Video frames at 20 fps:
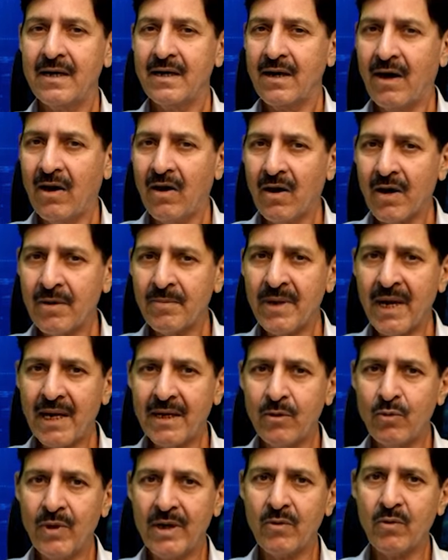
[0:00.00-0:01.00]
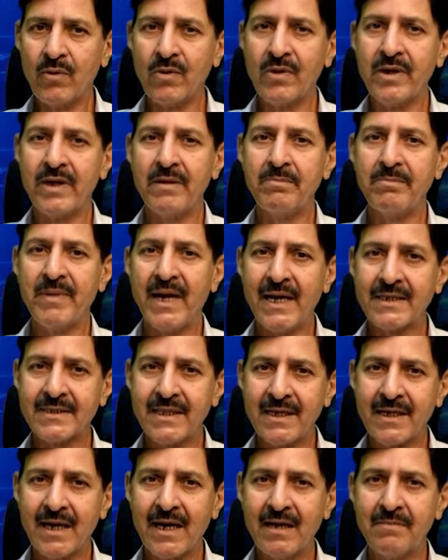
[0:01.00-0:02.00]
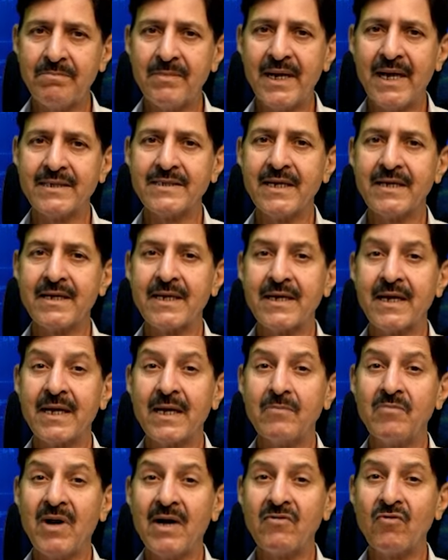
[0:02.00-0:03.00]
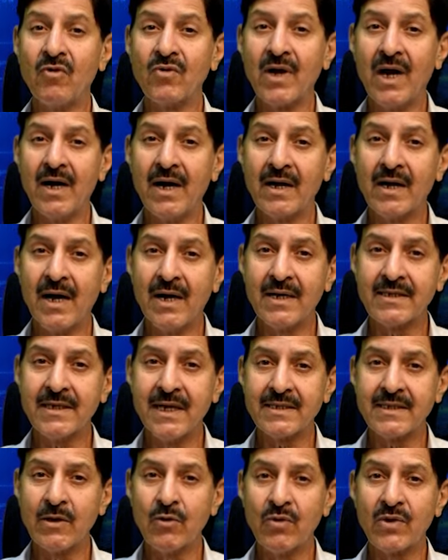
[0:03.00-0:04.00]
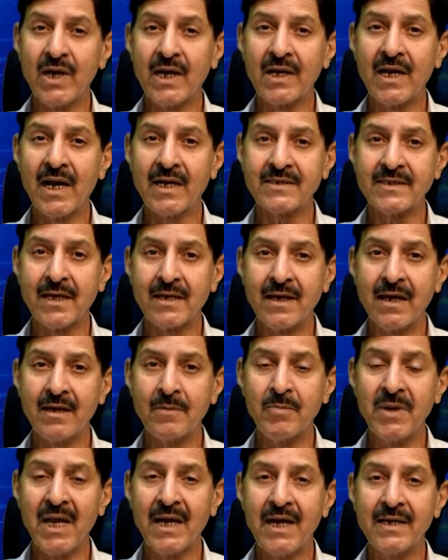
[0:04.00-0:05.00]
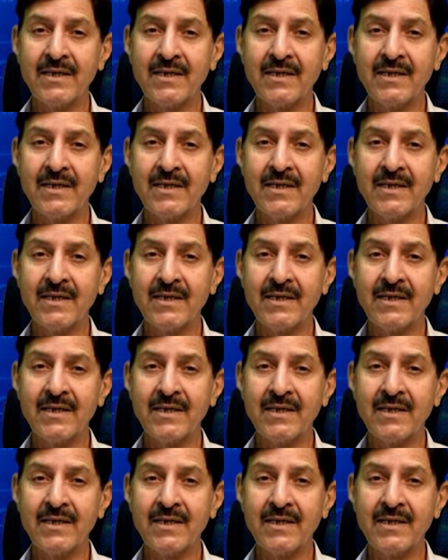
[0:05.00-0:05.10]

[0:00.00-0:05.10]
लाहौर में आए हुए हैं उन्होंने मैच देखा मैच देखने के बाद वो कहाँ कहाँ जाते हैं उनकी क्या सरगर्मियाँ हैं